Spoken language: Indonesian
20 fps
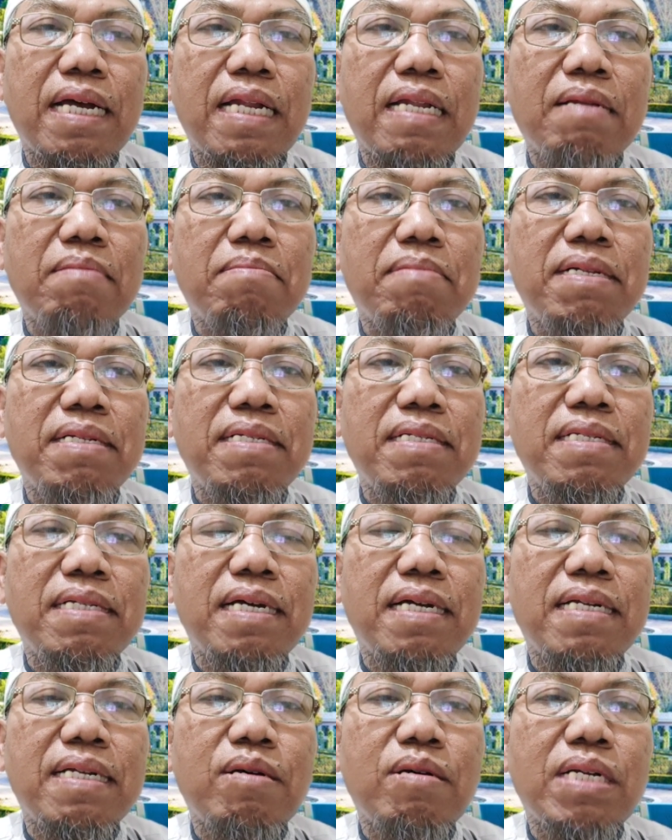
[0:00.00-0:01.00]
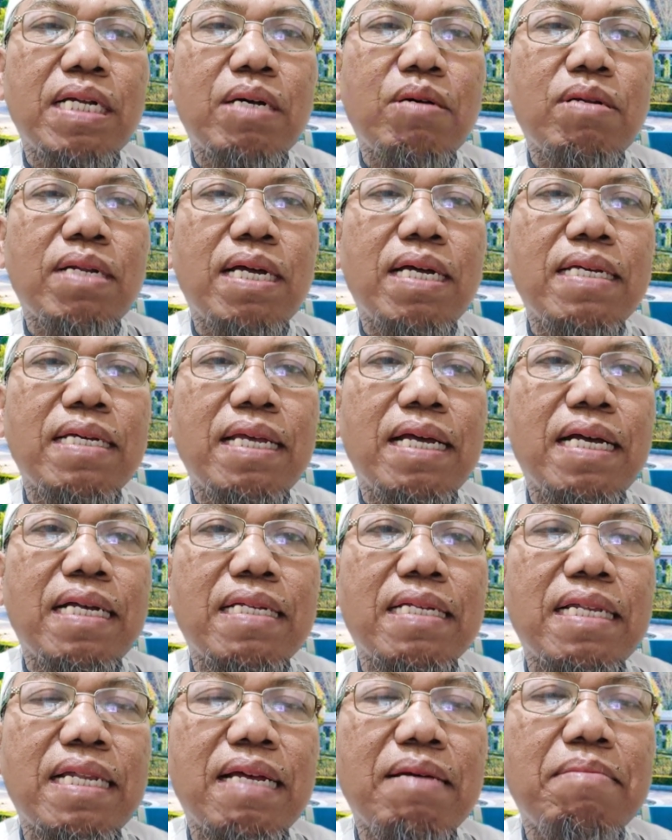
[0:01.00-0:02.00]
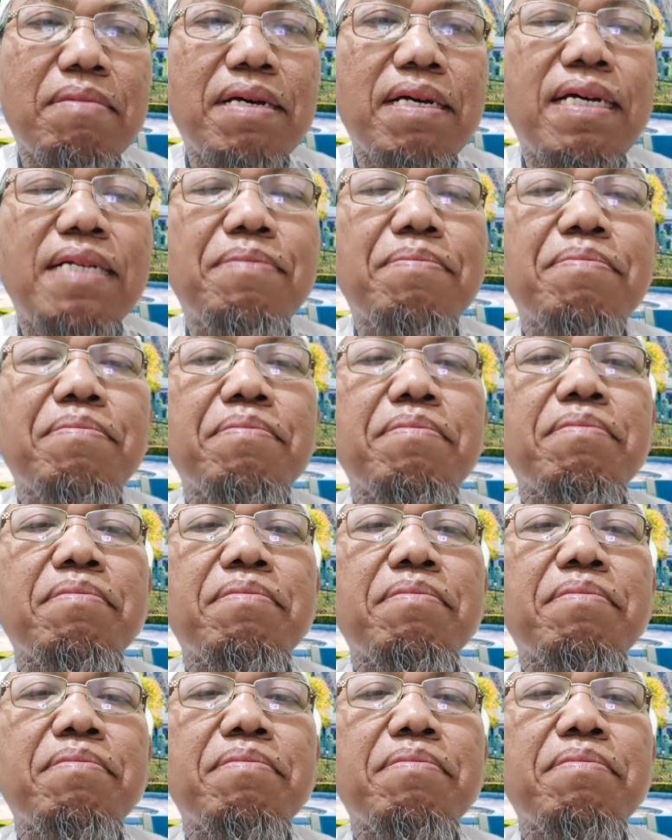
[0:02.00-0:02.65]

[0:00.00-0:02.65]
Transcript: akan menjadi orang-orang yang selamat